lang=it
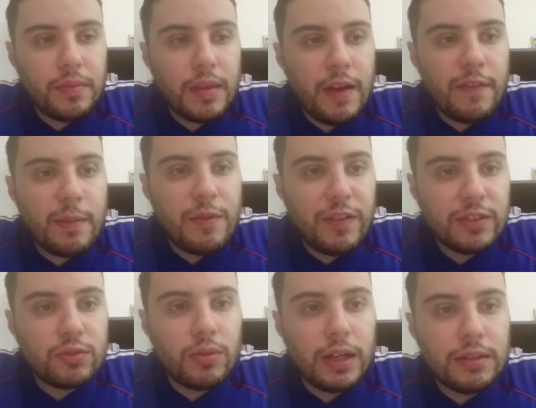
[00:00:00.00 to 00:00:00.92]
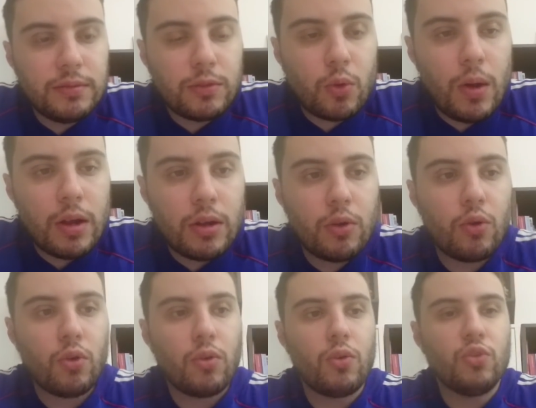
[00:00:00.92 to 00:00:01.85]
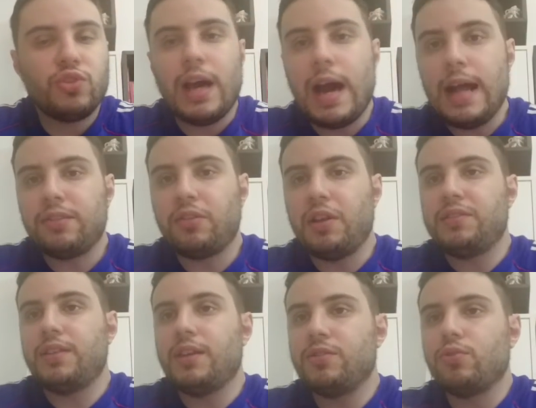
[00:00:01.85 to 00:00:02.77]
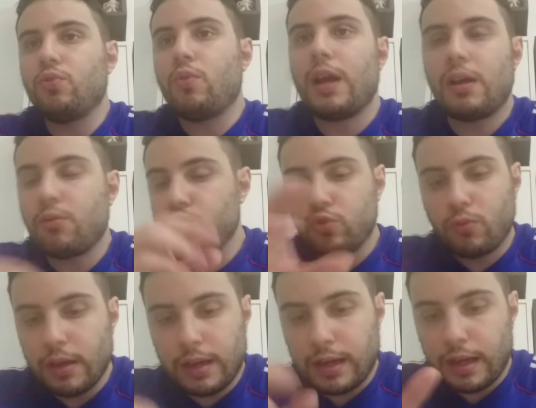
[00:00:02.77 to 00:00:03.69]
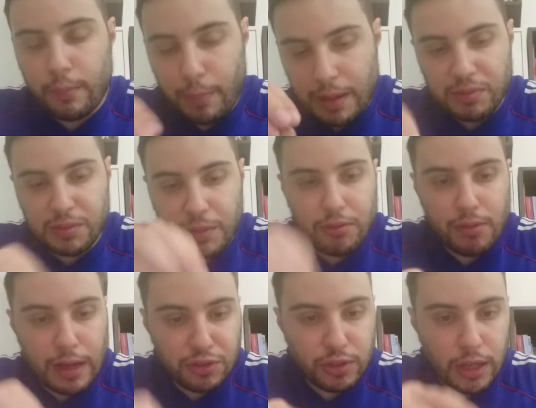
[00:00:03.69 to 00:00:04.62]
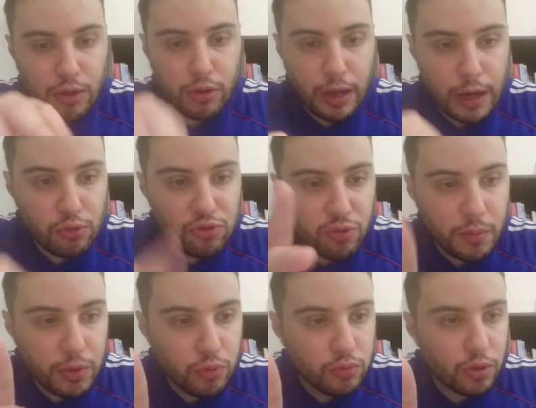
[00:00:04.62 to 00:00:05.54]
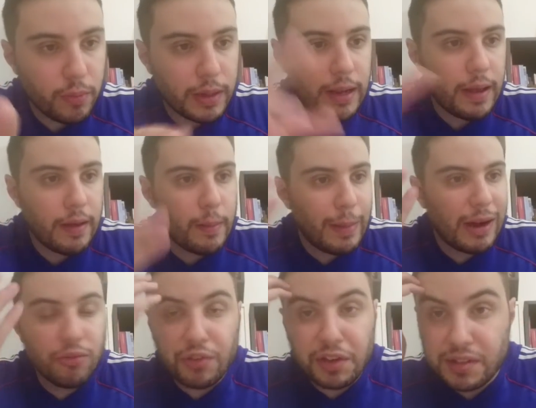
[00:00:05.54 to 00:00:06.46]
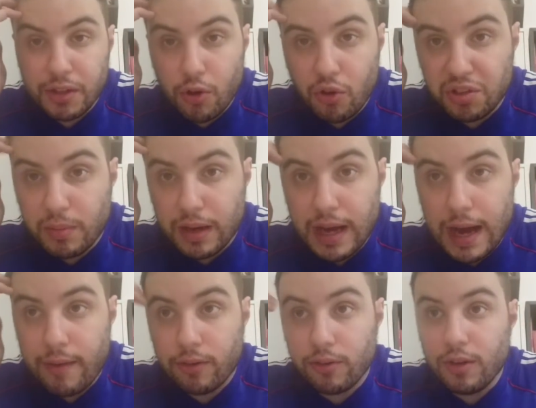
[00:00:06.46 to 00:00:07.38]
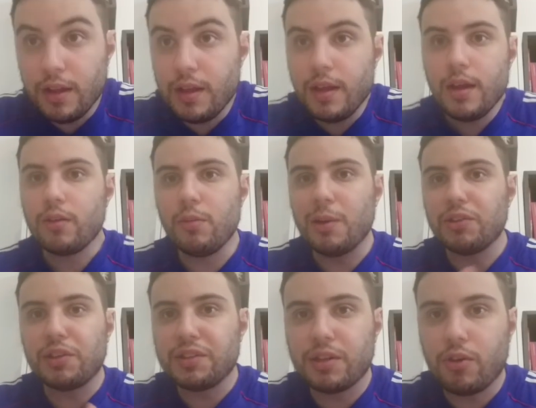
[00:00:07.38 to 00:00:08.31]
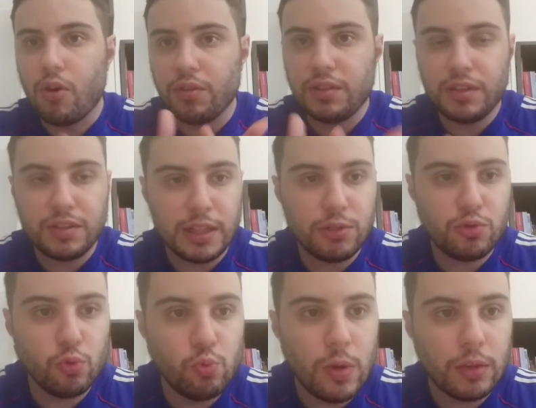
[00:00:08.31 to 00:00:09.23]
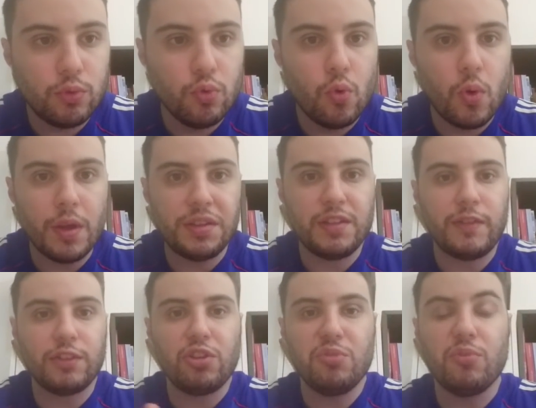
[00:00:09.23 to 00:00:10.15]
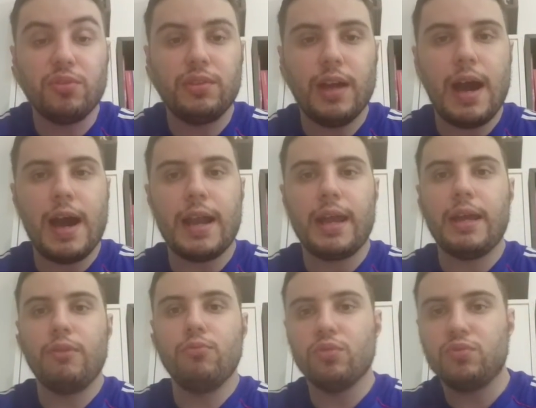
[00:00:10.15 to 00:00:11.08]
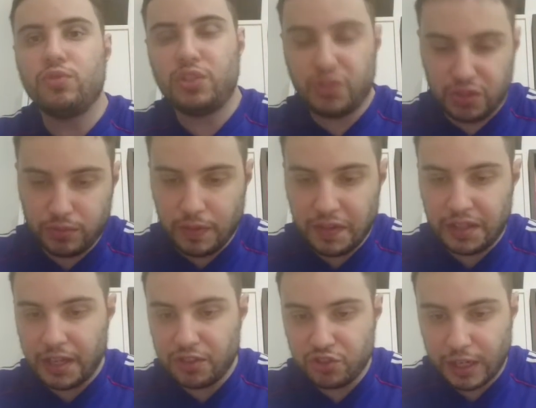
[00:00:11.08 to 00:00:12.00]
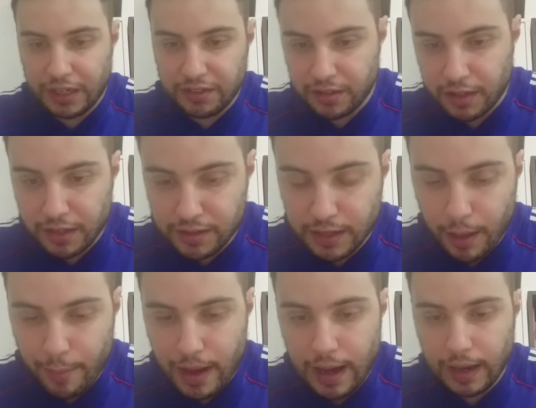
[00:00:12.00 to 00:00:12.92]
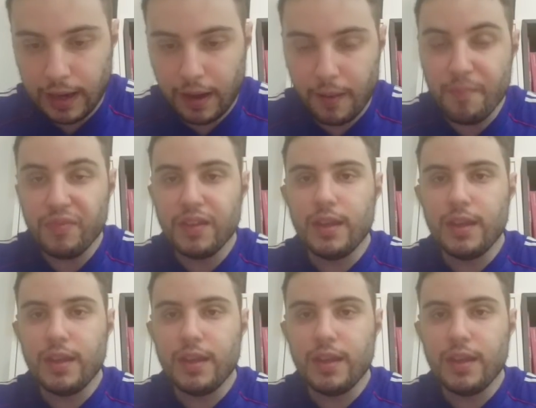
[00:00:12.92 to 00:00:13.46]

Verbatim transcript: avrebbe fatto una, qualcos'altro, nel senso, su, su que, parliamo sempre di un calcio d'angolo all'ultimo minuto, perché mancavano 30 secondi, mancavano. Quando mancano 30 secondi, sei sul 2 a 2, ti sei fatto rimontare, uno deve cercare di tenersi la palla.